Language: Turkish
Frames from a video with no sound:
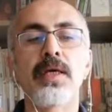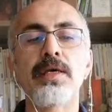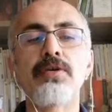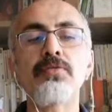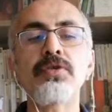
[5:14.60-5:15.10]

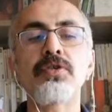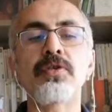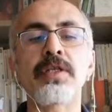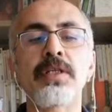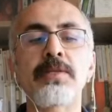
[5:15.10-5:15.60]
Ekonomik
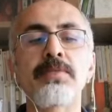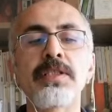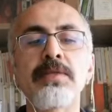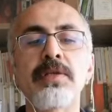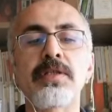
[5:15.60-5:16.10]
sorunların
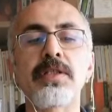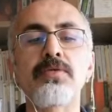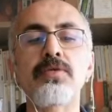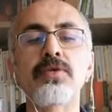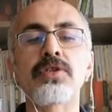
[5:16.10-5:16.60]
artmasıyla birlikte
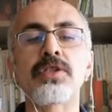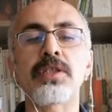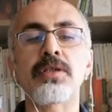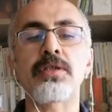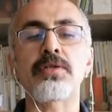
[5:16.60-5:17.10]
yurt
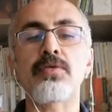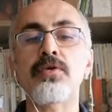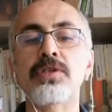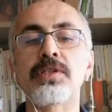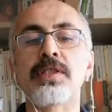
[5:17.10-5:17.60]
dışına
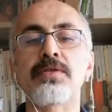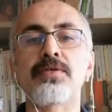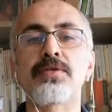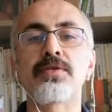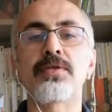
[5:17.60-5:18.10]
göç
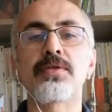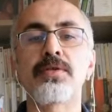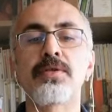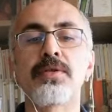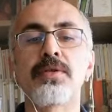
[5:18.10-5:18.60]
hızlanıyor.
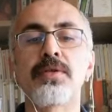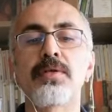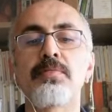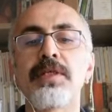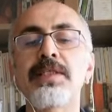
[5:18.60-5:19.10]

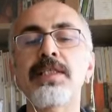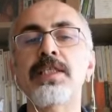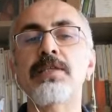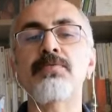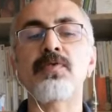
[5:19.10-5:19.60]
Meslek
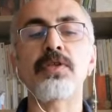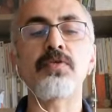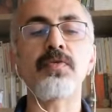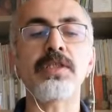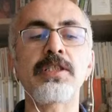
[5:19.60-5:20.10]
sahibi ve
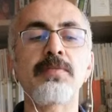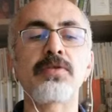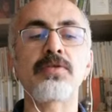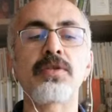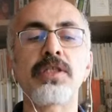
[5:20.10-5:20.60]
üniversite
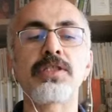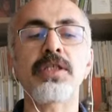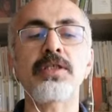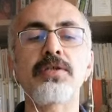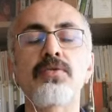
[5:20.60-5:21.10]
mezunu
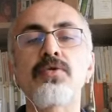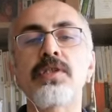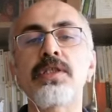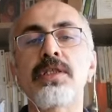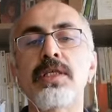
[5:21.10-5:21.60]
gençler
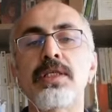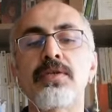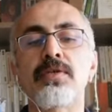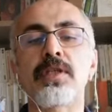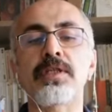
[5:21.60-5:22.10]
Türkiye'yi terk
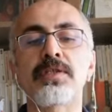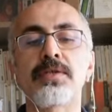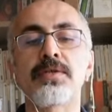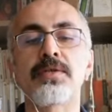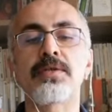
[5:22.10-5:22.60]
ediyorlar
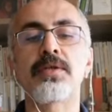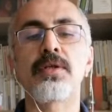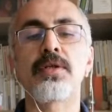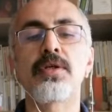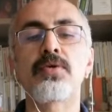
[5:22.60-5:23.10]

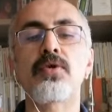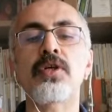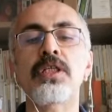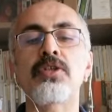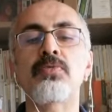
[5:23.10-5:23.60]

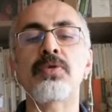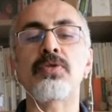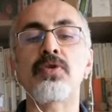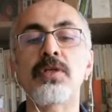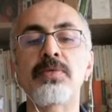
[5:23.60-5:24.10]
korona
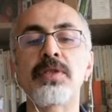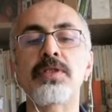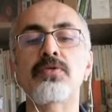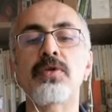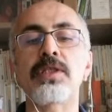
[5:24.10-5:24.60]

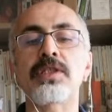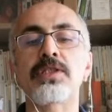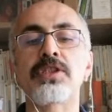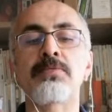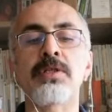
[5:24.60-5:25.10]
döneminde zorla
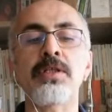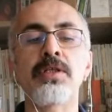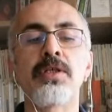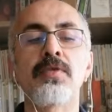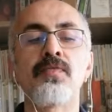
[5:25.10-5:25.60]

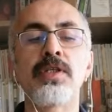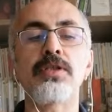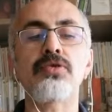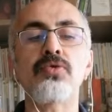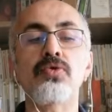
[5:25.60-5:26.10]
çalıştırma ve
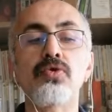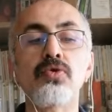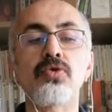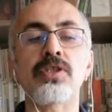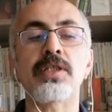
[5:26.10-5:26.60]
düşük,
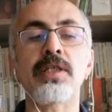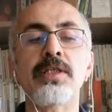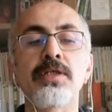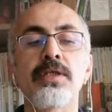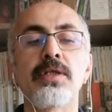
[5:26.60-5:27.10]
düşük
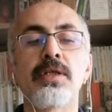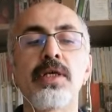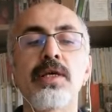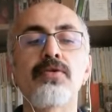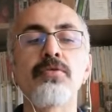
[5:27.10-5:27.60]
ücretler
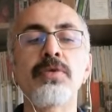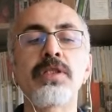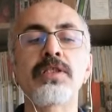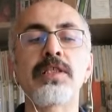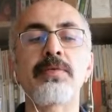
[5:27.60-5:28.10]
ekonomik
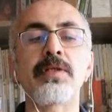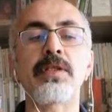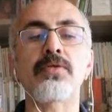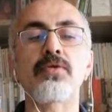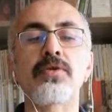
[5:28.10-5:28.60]
krizle
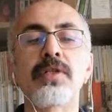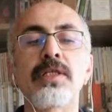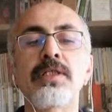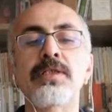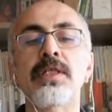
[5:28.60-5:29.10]
birlikte
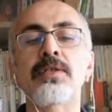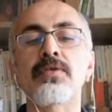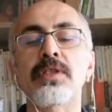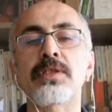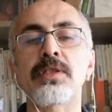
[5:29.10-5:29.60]
doktorları isyan
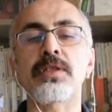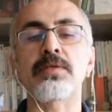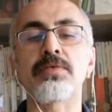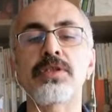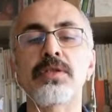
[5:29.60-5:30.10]
noktasına
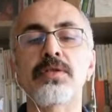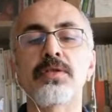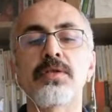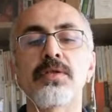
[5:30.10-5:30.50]
getirmişti.